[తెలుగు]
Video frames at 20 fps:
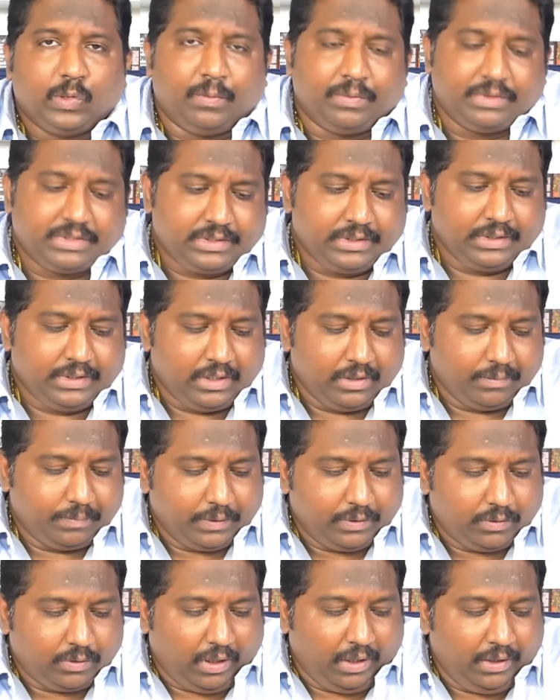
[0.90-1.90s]
నమస్తే నా
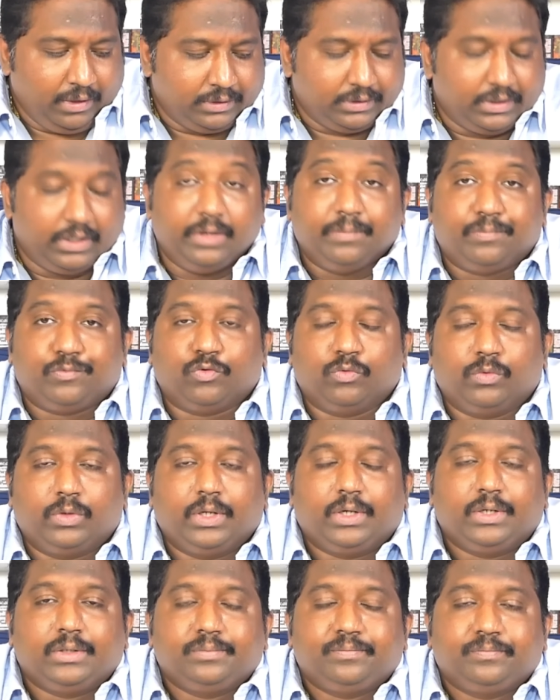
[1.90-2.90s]
పేరు కళ్యాణ్ దలీప్
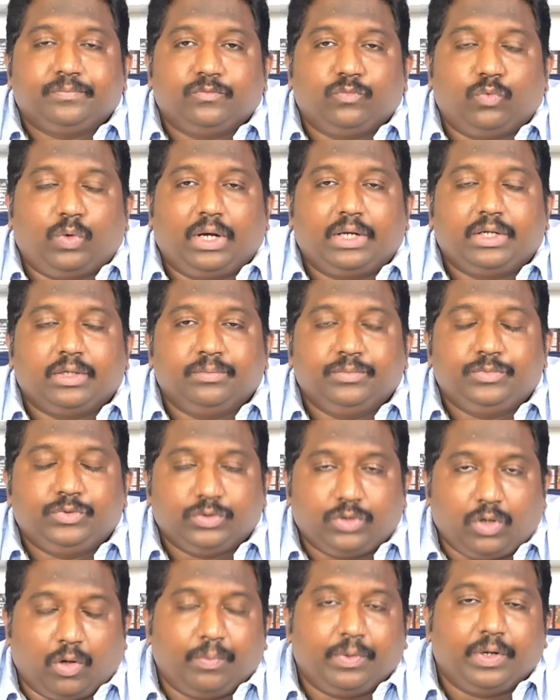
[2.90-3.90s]
శంకర వెల్కమ్ టు
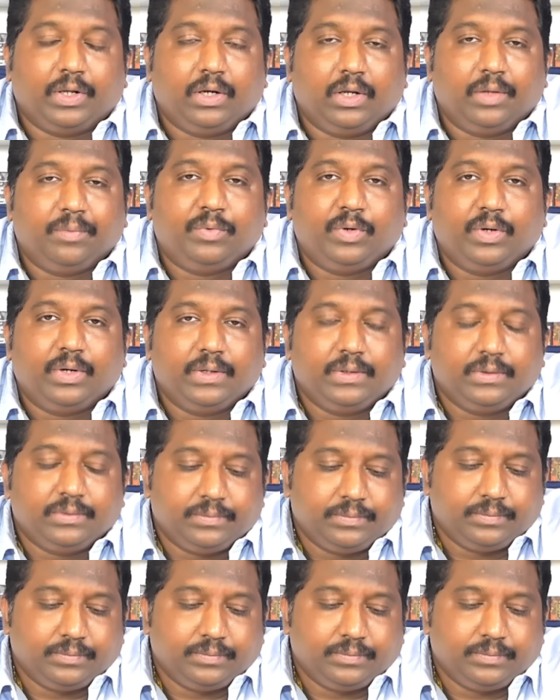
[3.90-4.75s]
కామన్ లైబ్రరీ